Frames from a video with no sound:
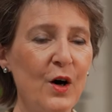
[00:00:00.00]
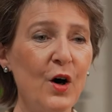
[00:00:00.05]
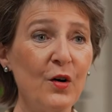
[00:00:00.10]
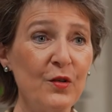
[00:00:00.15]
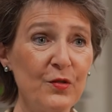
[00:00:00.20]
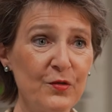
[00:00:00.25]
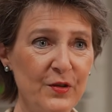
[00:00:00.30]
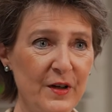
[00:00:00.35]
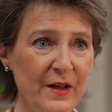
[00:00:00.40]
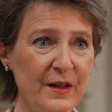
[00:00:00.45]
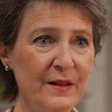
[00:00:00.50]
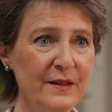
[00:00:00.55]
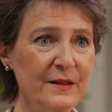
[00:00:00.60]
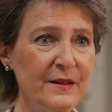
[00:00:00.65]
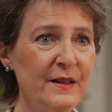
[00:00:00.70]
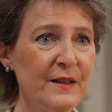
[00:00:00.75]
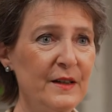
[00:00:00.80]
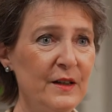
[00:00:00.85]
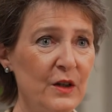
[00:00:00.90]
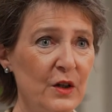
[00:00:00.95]
Enfin,
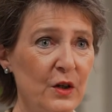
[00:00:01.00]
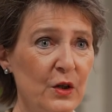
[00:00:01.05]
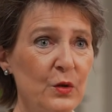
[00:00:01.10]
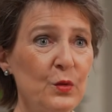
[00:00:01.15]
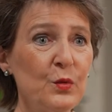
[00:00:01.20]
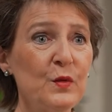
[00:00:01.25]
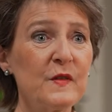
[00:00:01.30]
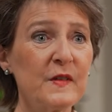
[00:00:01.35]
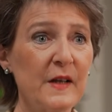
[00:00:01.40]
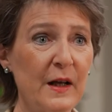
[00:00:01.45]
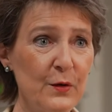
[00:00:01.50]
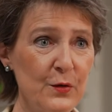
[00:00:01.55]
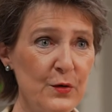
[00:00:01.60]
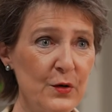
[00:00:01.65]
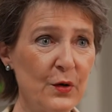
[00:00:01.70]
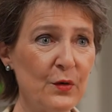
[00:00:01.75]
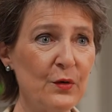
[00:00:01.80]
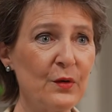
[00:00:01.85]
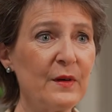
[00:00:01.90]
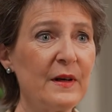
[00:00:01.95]
nous
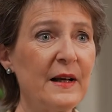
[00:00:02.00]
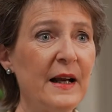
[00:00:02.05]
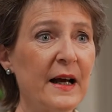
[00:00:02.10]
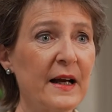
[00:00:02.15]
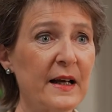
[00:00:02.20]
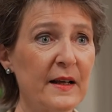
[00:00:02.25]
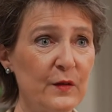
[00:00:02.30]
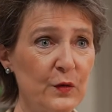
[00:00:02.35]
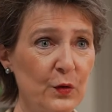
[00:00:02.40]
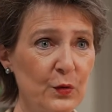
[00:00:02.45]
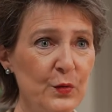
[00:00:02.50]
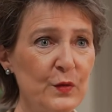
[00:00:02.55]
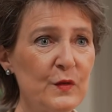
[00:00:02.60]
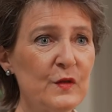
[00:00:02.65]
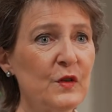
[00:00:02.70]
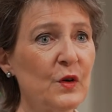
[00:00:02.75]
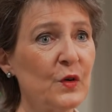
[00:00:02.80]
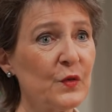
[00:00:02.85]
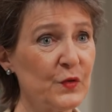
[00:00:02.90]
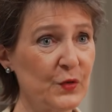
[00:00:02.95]
saluons la
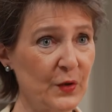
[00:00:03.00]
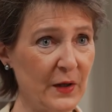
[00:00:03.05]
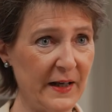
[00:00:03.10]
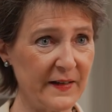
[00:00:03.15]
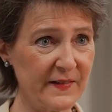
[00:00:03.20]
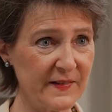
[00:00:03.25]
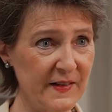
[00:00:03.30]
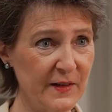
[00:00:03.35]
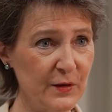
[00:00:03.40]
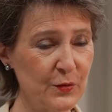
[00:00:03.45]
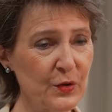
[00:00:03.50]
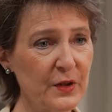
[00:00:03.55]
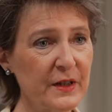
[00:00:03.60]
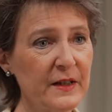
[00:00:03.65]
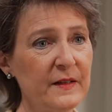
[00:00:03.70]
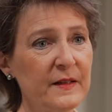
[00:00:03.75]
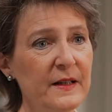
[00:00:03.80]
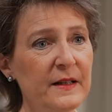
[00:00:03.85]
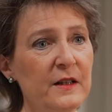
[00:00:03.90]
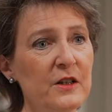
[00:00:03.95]
résolution sur la
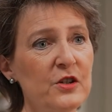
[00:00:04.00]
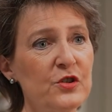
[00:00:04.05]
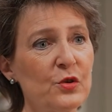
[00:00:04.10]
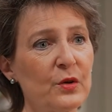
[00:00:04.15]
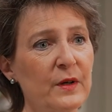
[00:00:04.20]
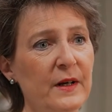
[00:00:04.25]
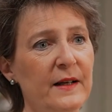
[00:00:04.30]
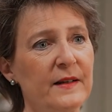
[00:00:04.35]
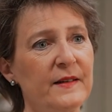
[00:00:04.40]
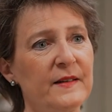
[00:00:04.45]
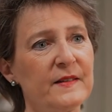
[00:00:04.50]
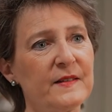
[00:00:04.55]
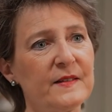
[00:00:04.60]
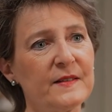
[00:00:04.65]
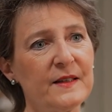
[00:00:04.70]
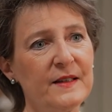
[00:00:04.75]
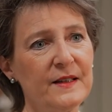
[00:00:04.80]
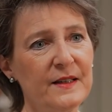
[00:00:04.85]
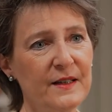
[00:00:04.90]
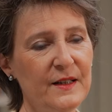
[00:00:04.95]
sécurité des
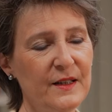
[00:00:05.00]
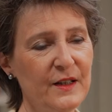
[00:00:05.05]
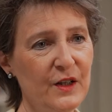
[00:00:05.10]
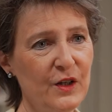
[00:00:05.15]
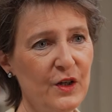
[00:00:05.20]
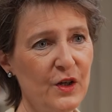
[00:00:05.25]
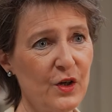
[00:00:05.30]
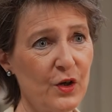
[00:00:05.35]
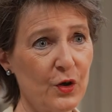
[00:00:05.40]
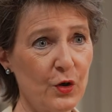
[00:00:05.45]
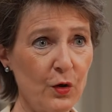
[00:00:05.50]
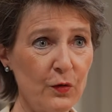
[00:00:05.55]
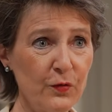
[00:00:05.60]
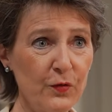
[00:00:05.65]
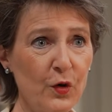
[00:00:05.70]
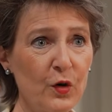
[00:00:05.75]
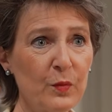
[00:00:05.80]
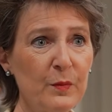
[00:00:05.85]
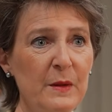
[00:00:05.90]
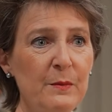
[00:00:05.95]
journalistes.
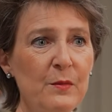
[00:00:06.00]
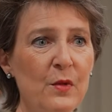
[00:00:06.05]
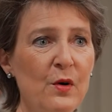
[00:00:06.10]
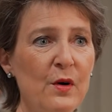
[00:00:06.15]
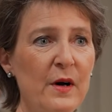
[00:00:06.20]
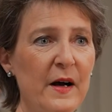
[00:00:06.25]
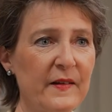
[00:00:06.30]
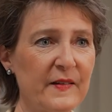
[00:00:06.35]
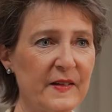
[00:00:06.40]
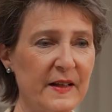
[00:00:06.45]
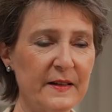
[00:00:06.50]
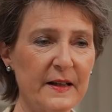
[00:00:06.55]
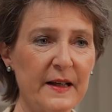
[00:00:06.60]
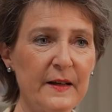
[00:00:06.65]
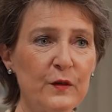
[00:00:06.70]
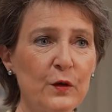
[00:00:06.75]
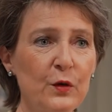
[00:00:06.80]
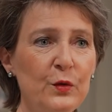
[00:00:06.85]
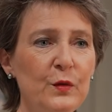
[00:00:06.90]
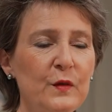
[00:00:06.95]
Conformément à cette
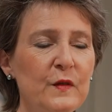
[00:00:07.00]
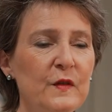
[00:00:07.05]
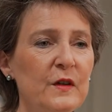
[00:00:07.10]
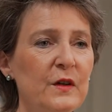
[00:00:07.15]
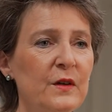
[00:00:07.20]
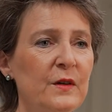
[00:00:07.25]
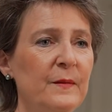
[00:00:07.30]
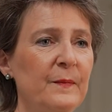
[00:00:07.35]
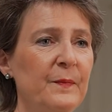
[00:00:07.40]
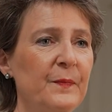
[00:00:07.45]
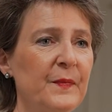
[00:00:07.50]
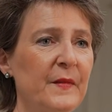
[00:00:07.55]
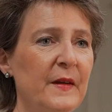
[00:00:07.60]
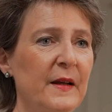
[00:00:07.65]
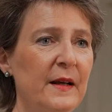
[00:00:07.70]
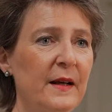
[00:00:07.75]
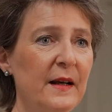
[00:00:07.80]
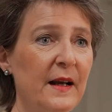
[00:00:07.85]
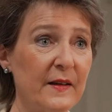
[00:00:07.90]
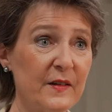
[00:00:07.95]
résolution,
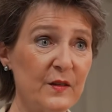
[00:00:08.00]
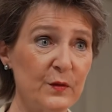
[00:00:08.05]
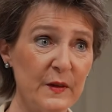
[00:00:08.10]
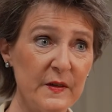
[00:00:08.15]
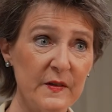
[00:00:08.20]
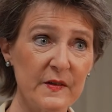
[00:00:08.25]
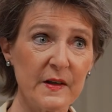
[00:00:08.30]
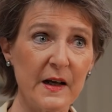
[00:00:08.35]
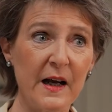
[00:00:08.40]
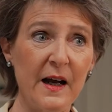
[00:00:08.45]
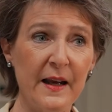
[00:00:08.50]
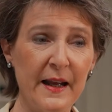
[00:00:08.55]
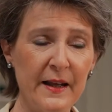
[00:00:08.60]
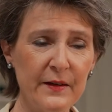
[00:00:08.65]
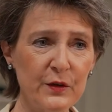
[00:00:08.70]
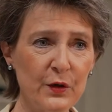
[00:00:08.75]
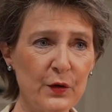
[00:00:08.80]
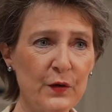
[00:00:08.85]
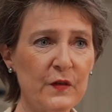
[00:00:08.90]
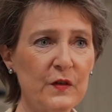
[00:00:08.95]
la Suisse a
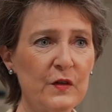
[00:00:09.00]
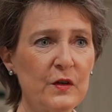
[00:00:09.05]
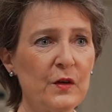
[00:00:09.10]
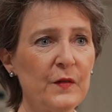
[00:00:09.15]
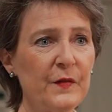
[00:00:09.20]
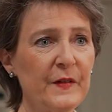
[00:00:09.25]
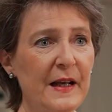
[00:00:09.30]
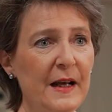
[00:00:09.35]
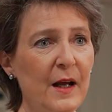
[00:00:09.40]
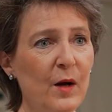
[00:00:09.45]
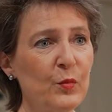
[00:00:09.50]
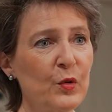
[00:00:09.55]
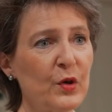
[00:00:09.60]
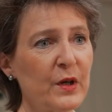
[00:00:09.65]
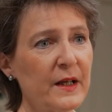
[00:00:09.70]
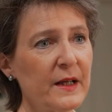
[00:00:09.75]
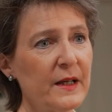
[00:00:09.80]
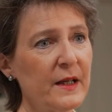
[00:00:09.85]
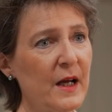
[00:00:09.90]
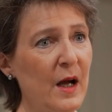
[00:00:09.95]
l'intention
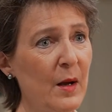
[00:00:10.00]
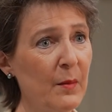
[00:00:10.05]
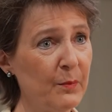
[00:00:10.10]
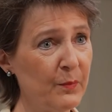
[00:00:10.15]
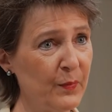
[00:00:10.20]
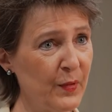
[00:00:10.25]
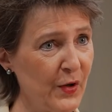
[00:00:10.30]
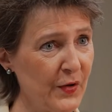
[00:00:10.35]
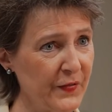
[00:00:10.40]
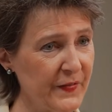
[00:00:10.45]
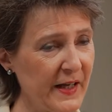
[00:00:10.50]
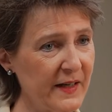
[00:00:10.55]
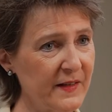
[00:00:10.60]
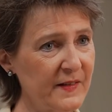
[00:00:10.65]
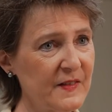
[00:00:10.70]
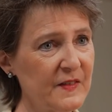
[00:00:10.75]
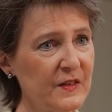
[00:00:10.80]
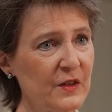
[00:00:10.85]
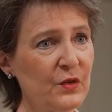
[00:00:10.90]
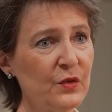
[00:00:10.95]
d'élaborer un plan
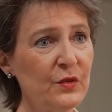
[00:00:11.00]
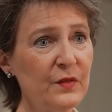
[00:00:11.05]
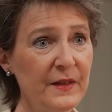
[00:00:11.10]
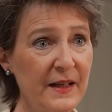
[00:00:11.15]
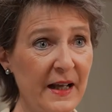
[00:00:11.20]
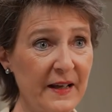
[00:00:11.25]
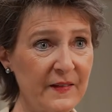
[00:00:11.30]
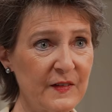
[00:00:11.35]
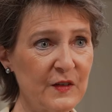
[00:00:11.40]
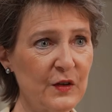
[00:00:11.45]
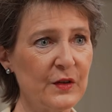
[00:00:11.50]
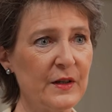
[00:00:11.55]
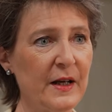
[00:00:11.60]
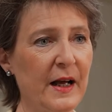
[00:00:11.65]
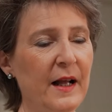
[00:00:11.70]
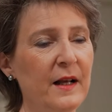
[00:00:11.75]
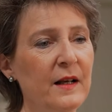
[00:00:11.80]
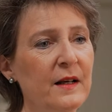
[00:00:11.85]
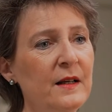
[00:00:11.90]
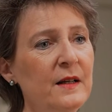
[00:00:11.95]
d'action
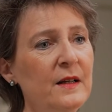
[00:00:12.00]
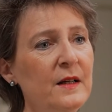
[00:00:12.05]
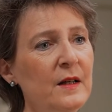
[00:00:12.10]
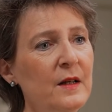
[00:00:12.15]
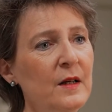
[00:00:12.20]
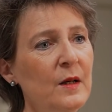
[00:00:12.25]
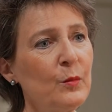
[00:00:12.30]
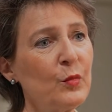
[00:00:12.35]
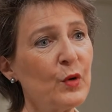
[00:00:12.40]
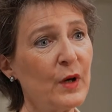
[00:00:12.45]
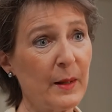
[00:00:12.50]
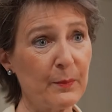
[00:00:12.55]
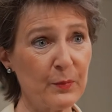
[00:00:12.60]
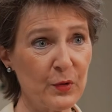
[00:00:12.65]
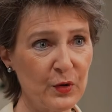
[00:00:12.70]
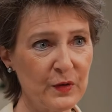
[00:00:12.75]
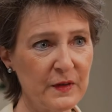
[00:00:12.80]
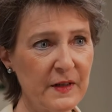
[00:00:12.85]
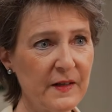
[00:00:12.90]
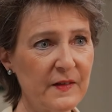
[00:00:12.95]
national pour la
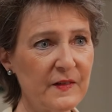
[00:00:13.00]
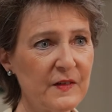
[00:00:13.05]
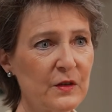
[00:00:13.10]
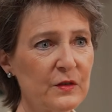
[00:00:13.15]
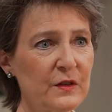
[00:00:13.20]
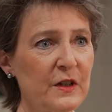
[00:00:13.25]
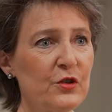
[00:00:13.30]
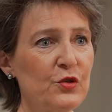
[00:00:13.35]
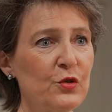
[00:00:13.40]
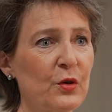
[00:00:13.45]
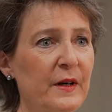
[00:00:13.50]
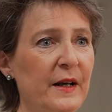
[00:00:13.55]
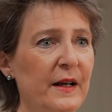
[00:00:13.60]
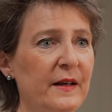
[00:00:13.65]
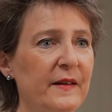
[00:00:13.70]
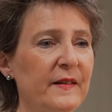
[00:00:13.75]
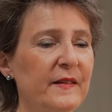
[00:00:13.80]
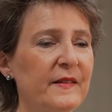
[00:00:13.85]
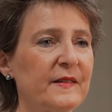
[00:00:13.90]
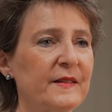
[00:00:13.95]
protection des
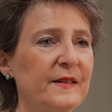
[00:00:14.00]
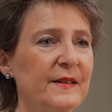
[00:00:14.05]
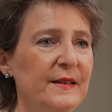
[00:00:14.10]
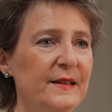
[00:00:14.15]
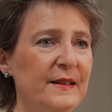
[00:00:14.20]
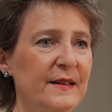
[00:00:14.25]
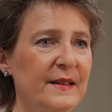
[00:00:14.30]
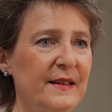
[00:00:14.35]
journalistes.